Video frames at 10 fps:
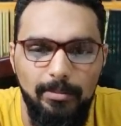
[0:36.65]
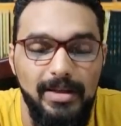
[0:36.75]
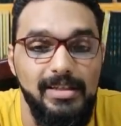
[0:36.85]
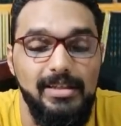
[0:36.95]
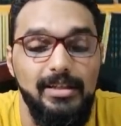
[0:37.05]

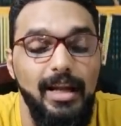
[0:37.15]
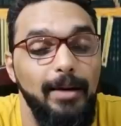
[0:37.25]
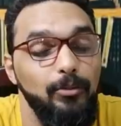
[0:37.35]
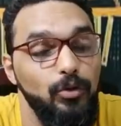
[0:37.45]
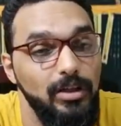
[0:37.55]
بس
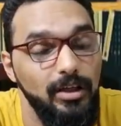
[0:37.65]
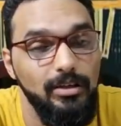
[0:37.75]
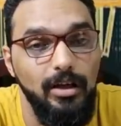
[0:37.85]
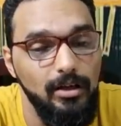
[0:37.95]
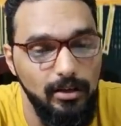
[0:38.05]
الحمد لله
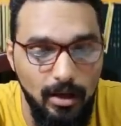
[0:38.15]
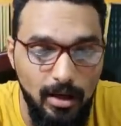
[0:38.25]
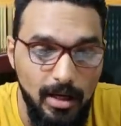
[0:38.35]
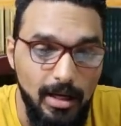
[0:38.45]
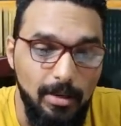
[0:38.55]
النهارده